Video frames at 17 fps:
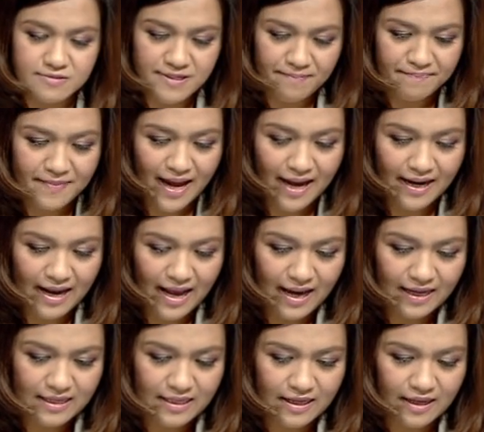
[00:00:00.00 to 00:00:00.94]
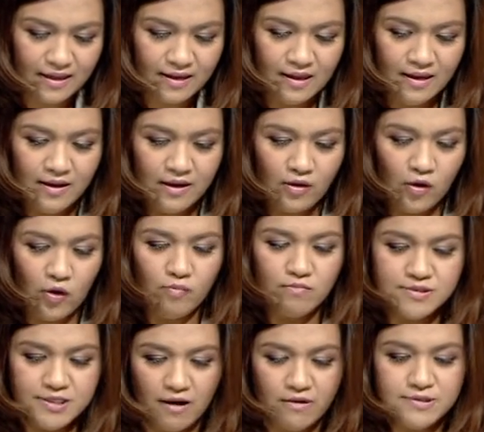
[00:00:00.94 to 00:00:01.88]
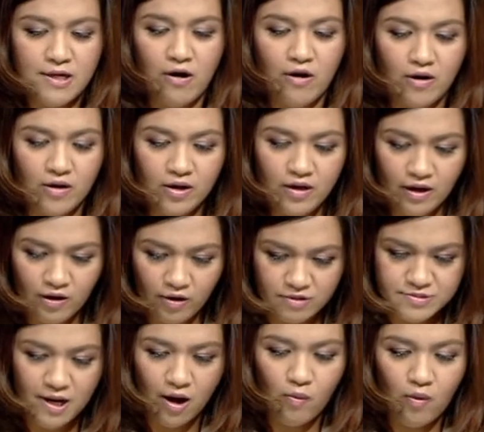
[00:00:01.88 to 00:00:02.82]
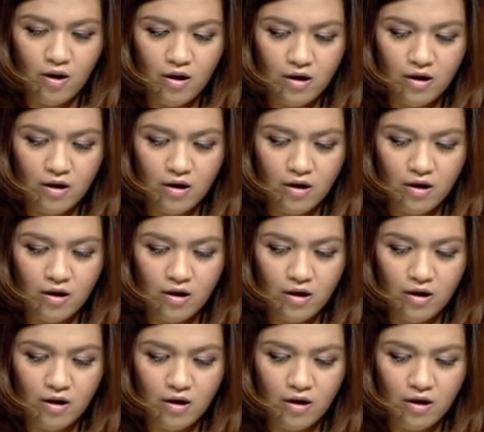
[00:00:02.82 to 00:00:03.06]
สัปดาห์หน้านี้เนี่ยกลุ่มสสแล้วก็สว